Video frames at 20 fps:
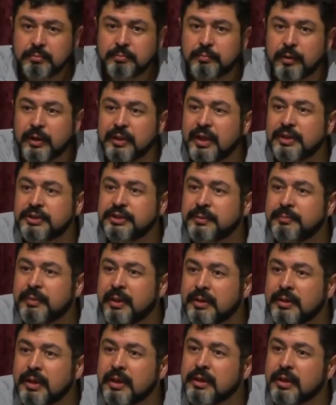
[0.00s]
Palanca
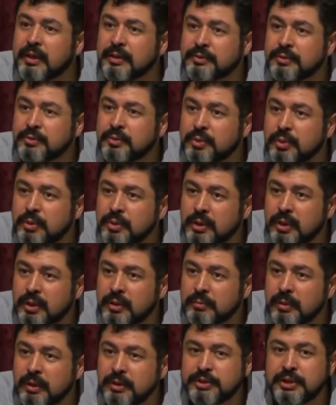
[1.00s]
banka kartı diyor ya.
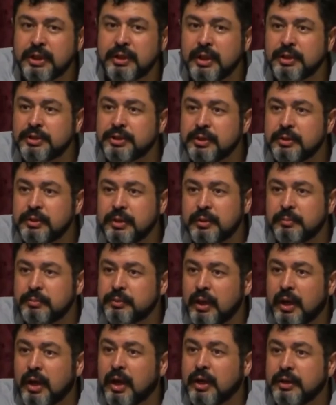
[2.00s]
Ben cellece dedim
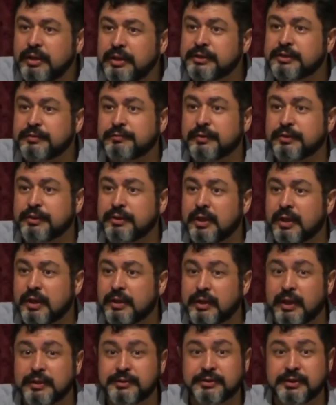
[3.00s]
ya hangi sıfatını?
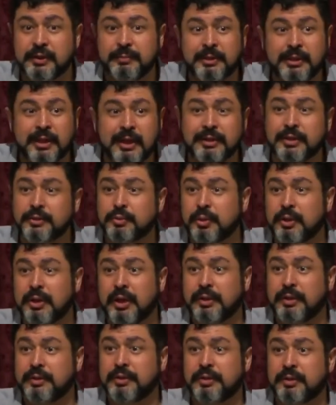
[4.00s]
Es-Samet'i anlatıyor
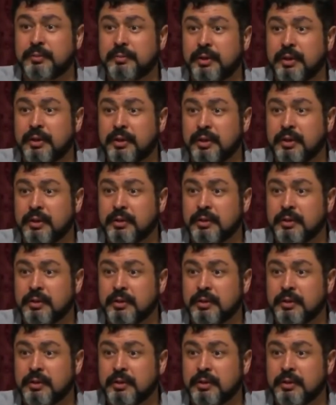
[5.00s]
herhalde dedim yani.